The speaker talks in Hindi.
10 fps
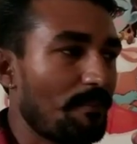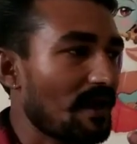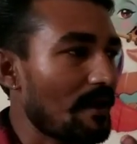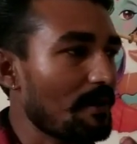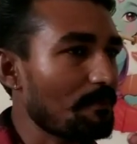
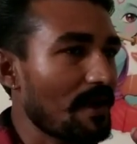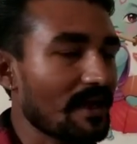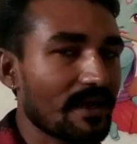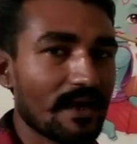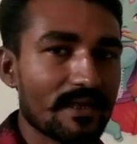फटाफट
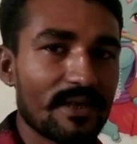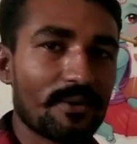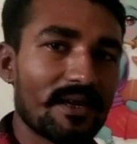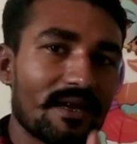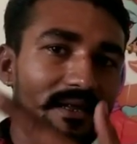पैकिंग करते हैं
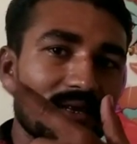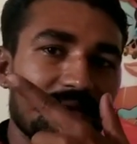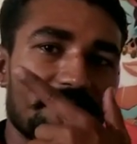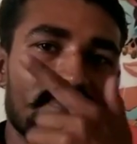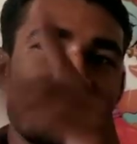और निकलते हैं